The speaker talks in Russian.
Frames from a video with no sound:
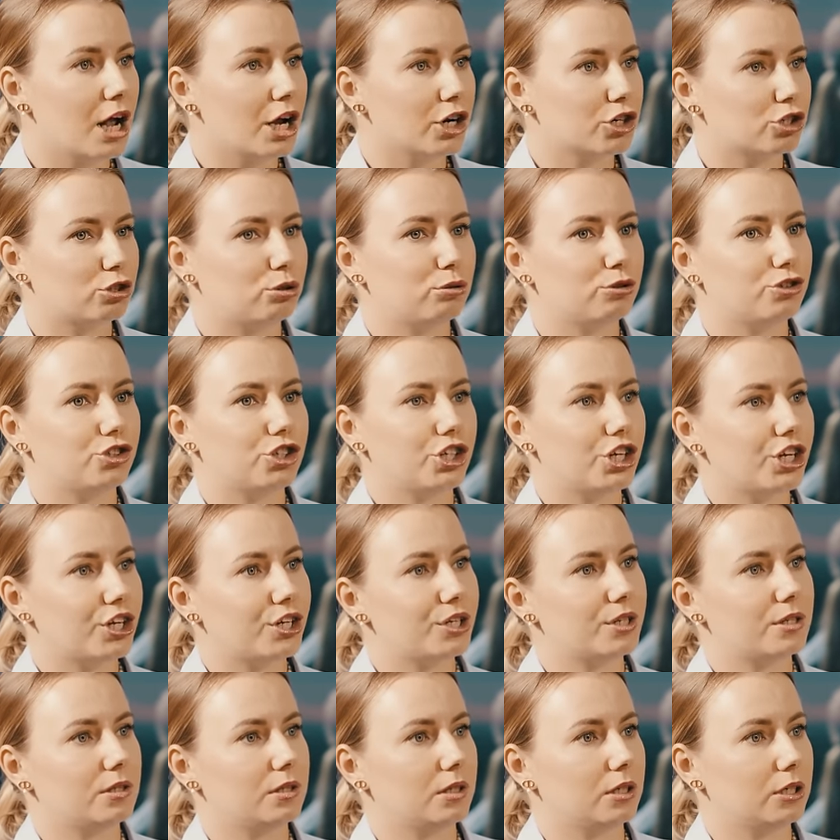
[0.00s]
что
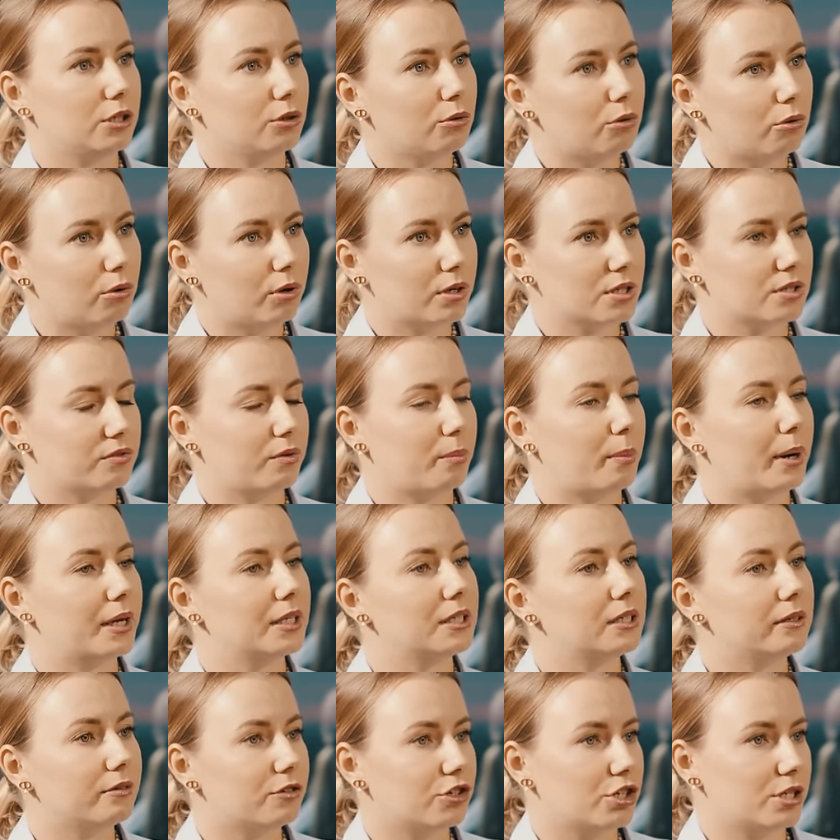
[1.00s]
через нее,
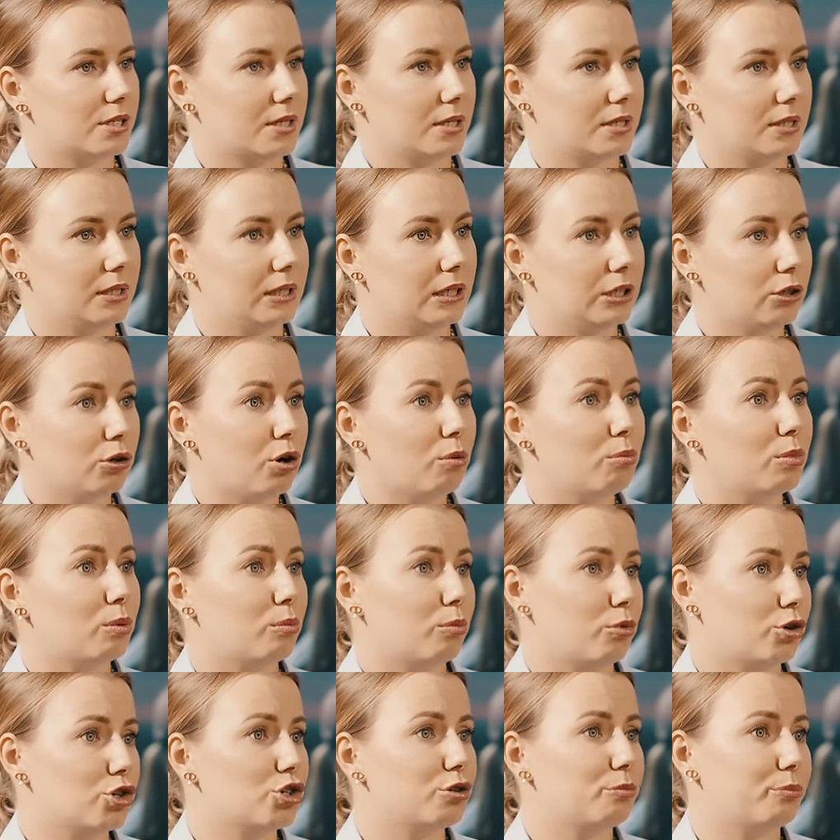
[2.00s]
освободившись от нее, мы
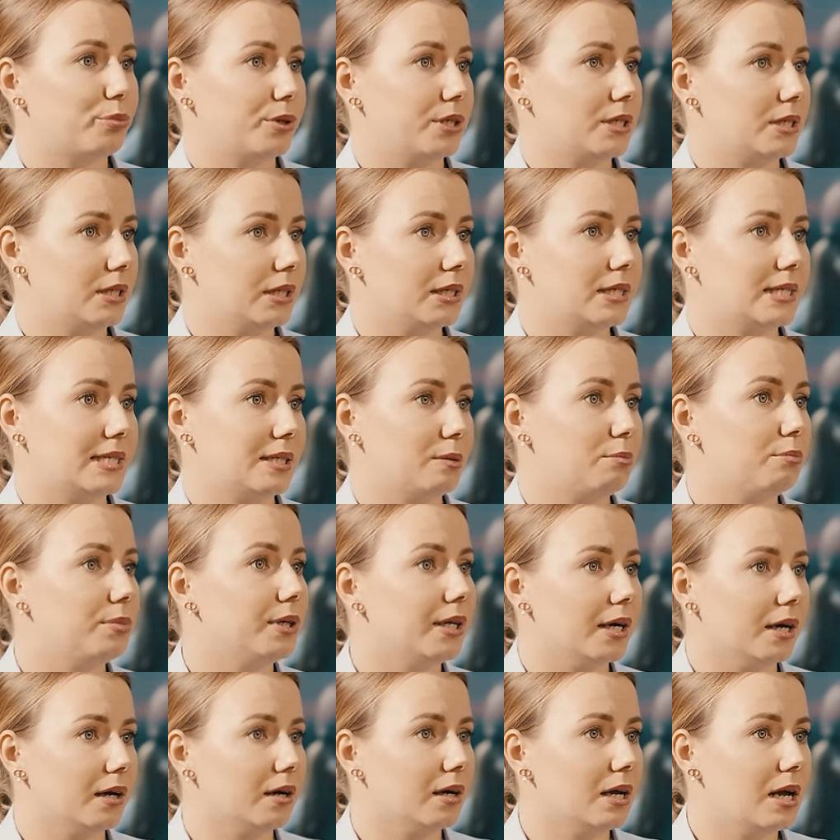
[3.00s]
можем прийти к
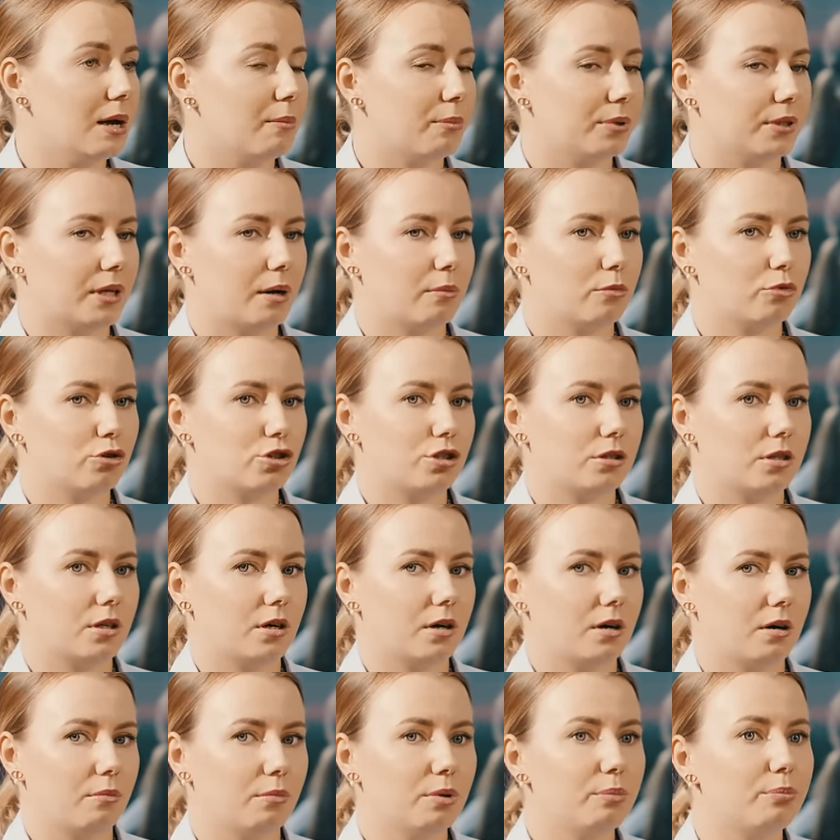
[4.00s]
себе, потому
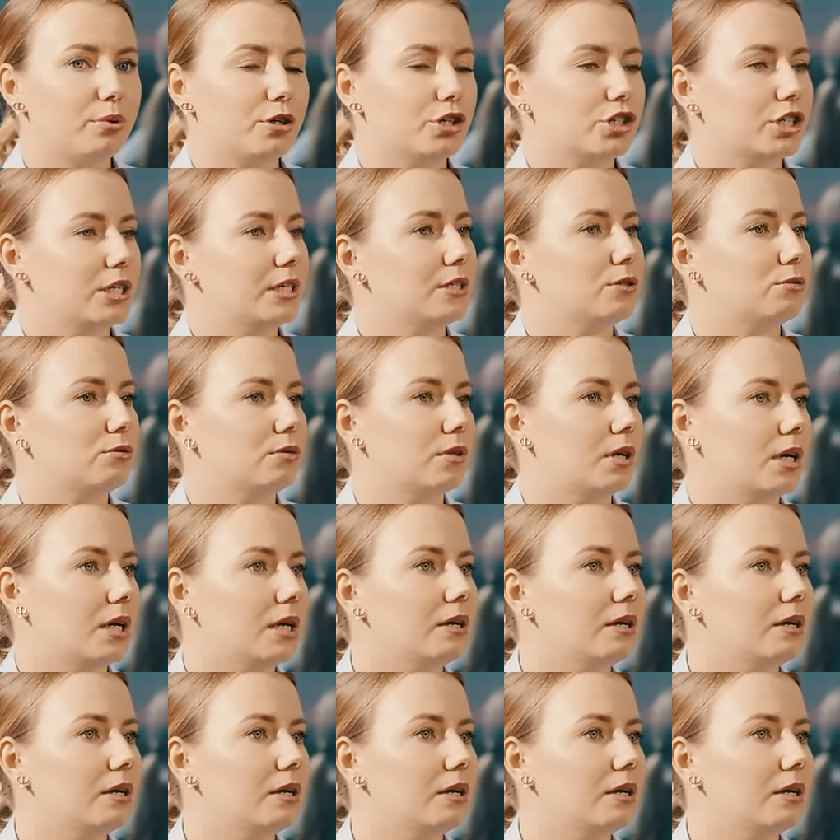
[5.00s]
что мы пришли сюда